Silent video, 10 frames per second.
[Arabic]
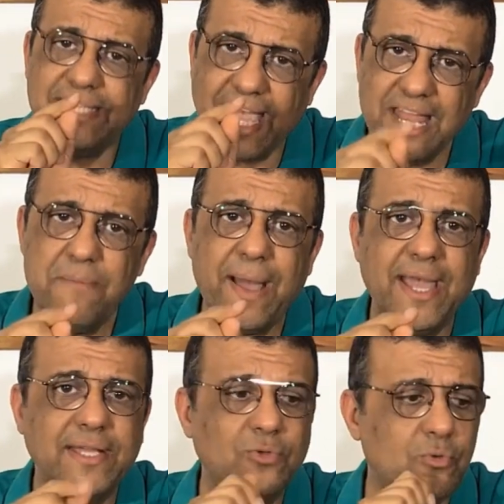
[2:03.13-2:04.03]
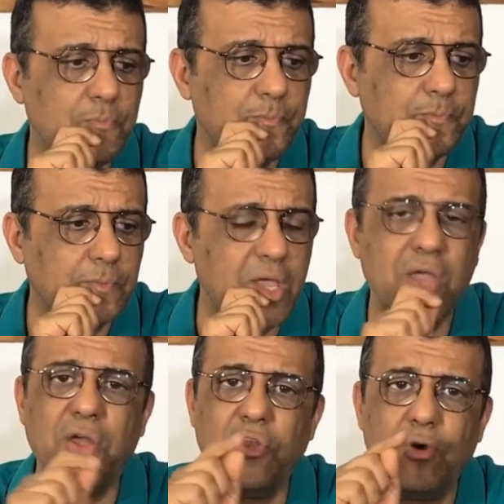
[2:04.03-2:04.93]
ده حلم حياتهم
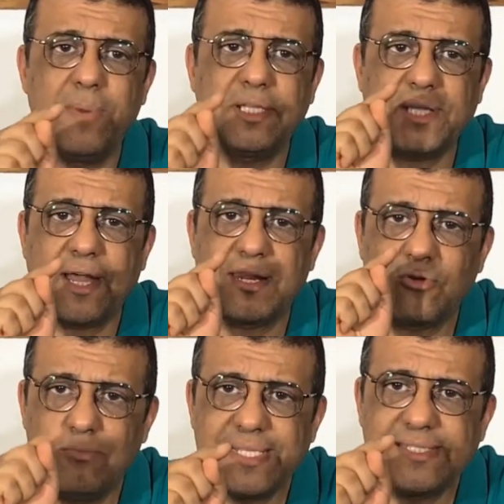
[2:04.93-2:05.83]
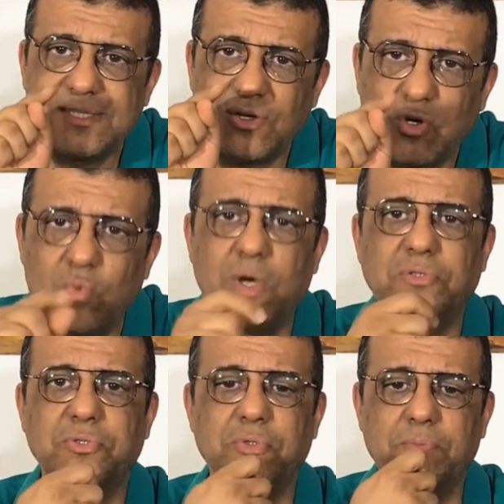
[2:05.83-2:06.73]
ان هم يتحركوا بس جوه
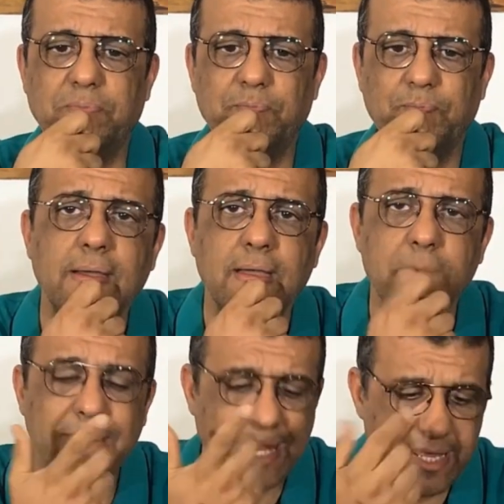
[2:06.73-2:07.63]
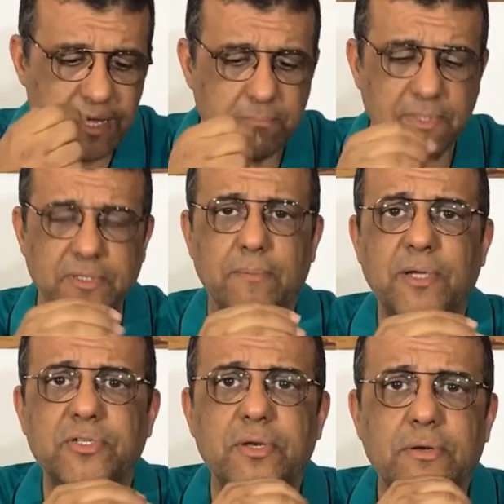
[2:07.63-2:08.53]
اوضتهم ملايين من
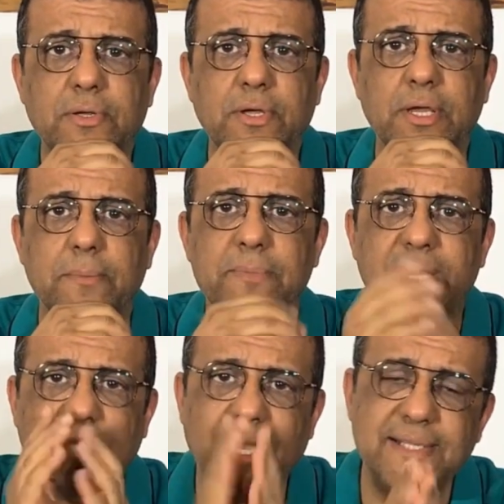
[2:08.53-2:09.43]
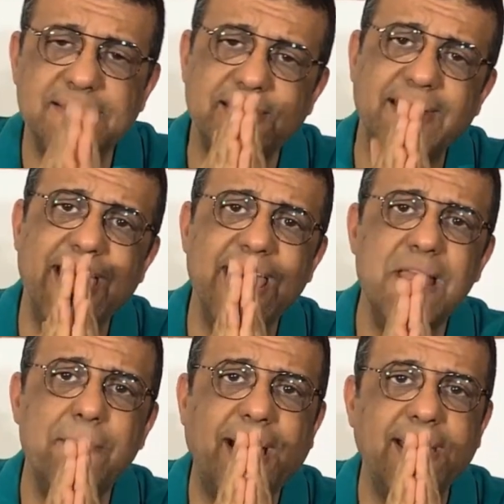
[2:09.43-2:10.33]
البشر بينحصر
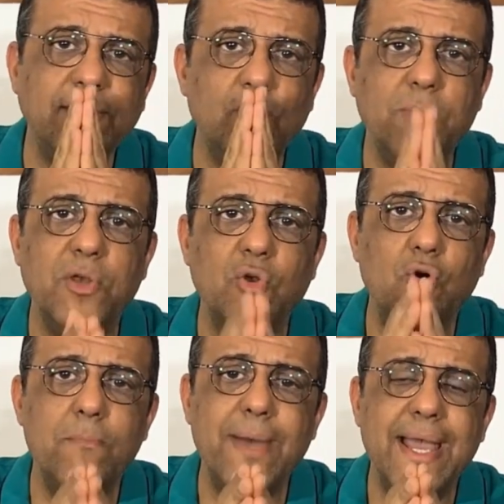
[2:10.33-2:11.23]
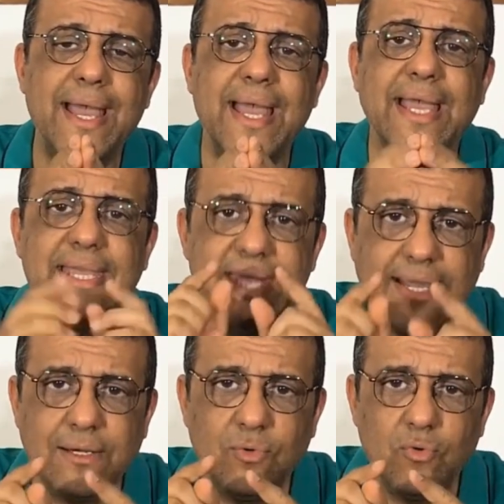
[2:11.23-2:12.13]
حلم حياتهم ان هم
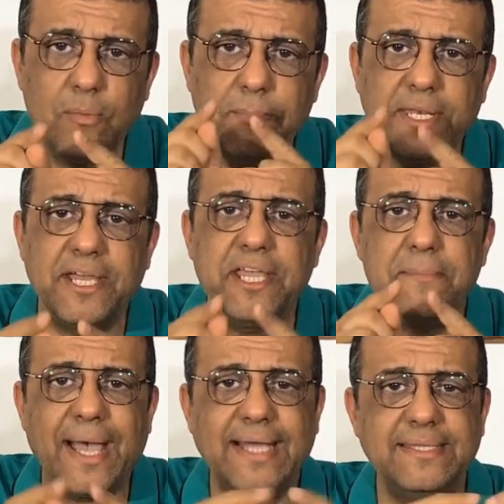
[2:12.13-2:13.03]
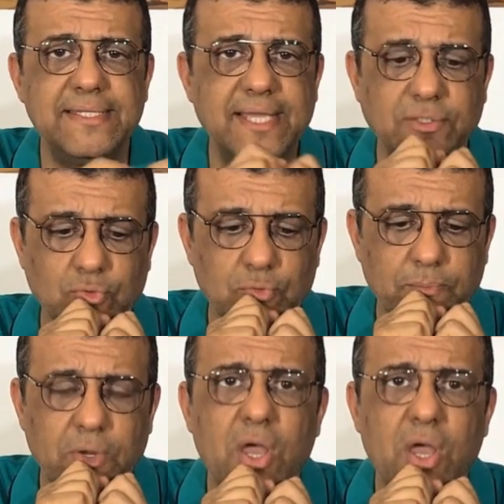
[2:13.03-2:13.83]
ياكلوا من غير ما حد يساعدهم